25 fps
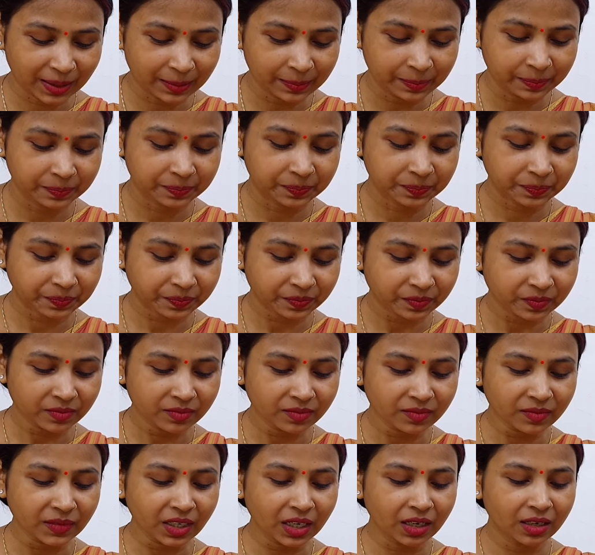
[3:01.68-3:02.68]
है
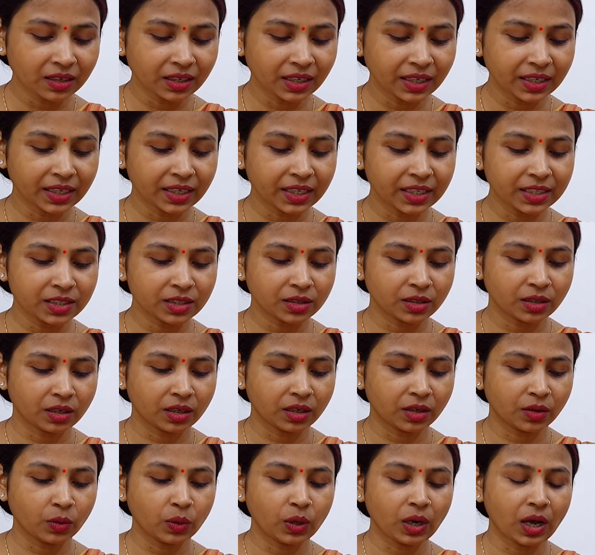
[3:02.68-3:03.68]
गणेश
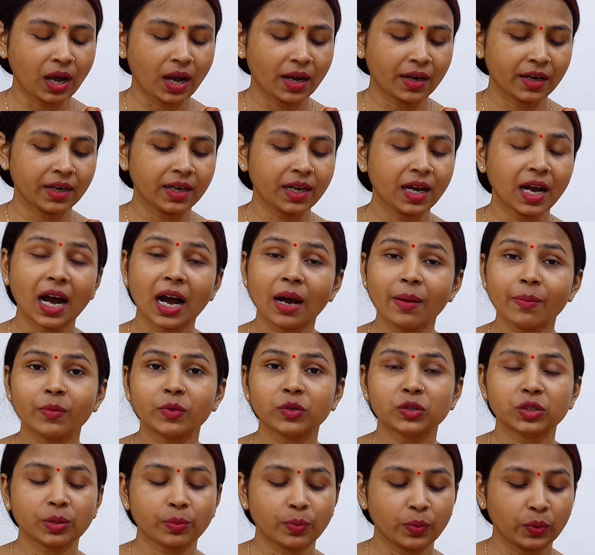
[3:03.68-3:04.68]
गुल्हाने आप
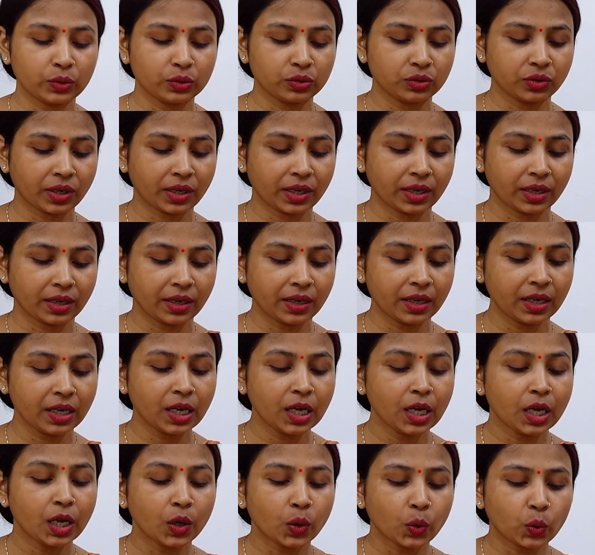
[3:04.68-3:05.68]
मुझसे पूछ रहे हैं
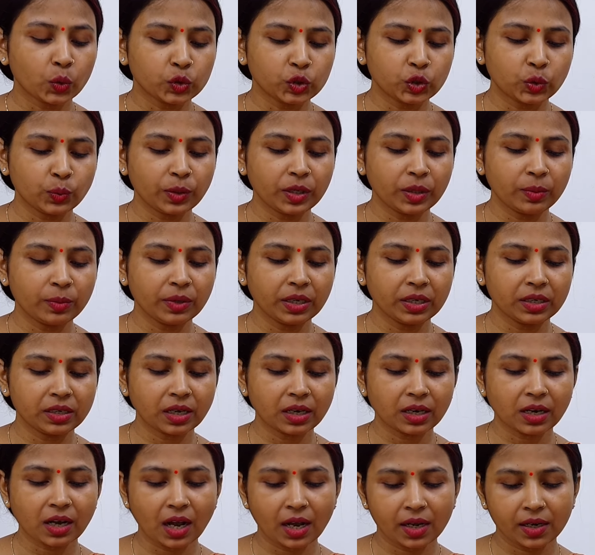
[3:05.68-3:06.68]
कुछ भी
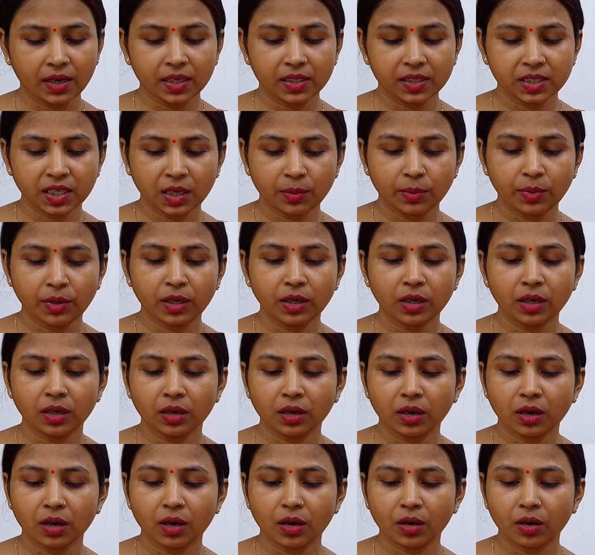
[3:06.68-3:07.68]
मीठा खाने से भी
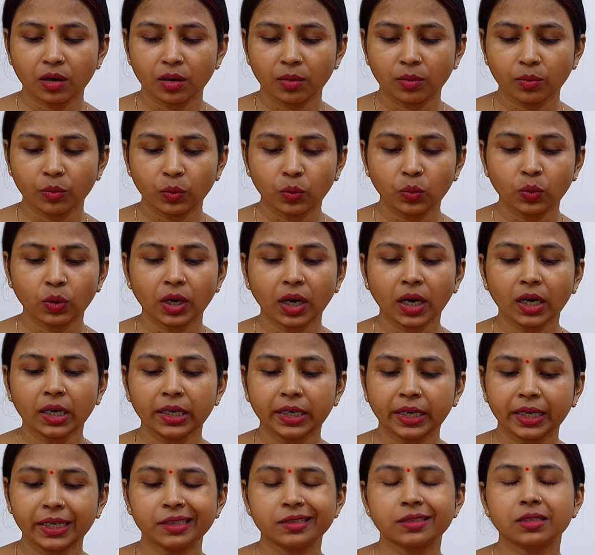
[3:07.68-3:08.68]
मुंह का
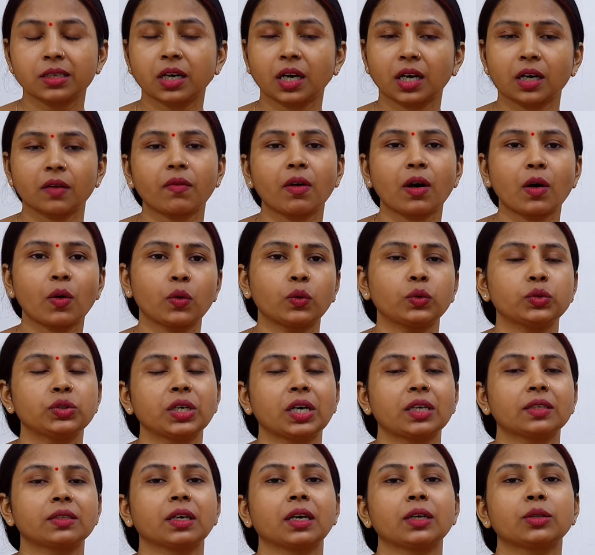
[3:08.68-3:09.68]
टेस्ट कड़वा हो
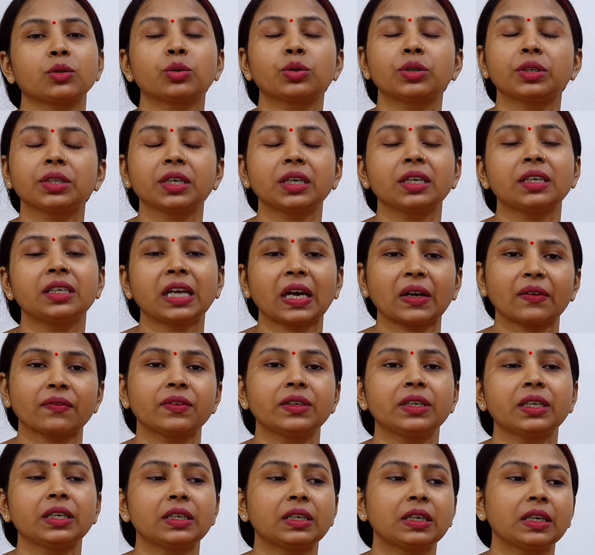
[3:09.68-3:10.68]
जाता है तो डियर
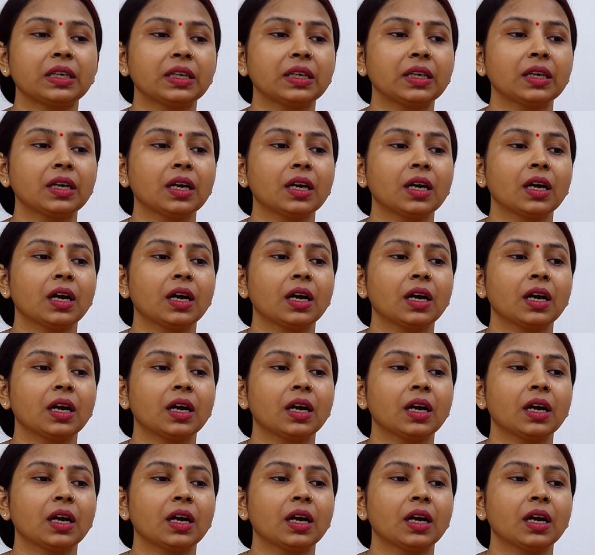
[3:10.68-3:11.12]
डेफिनेटली